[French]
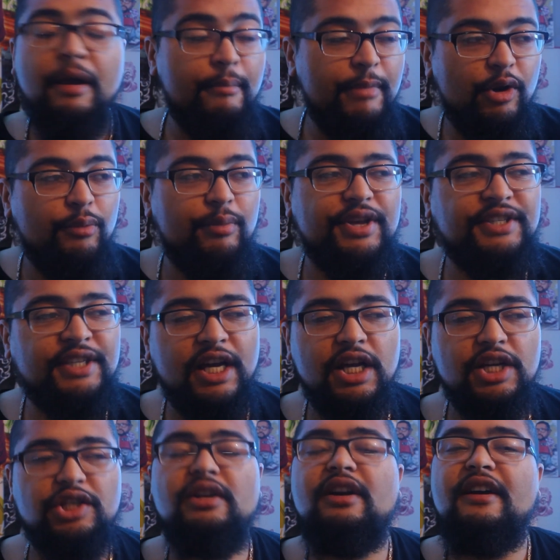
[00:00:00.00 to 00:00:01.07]
mais le
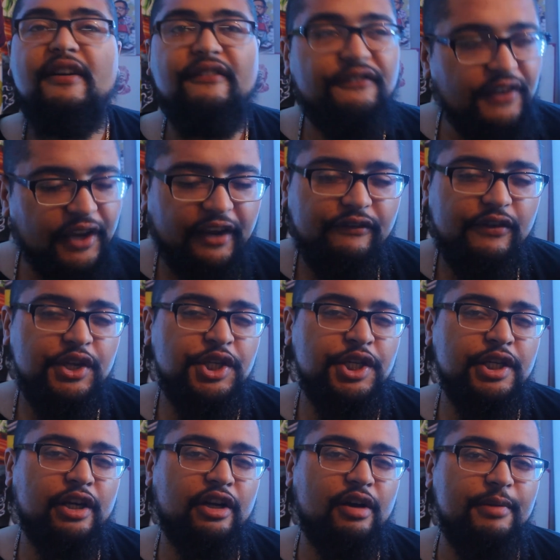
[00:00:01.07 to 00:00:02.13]
message fait
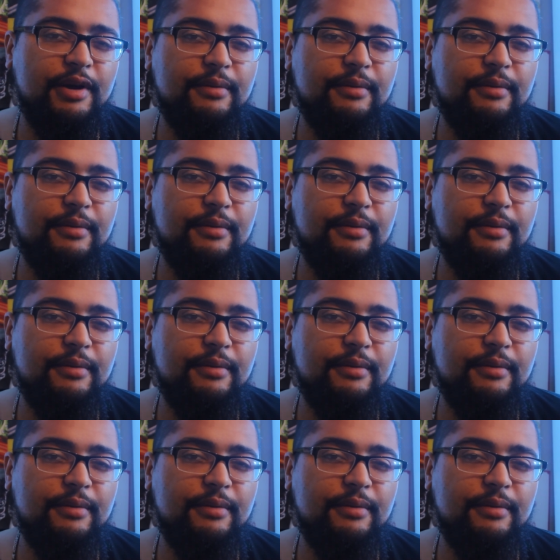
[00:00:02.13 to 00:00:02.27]
réfléchir quand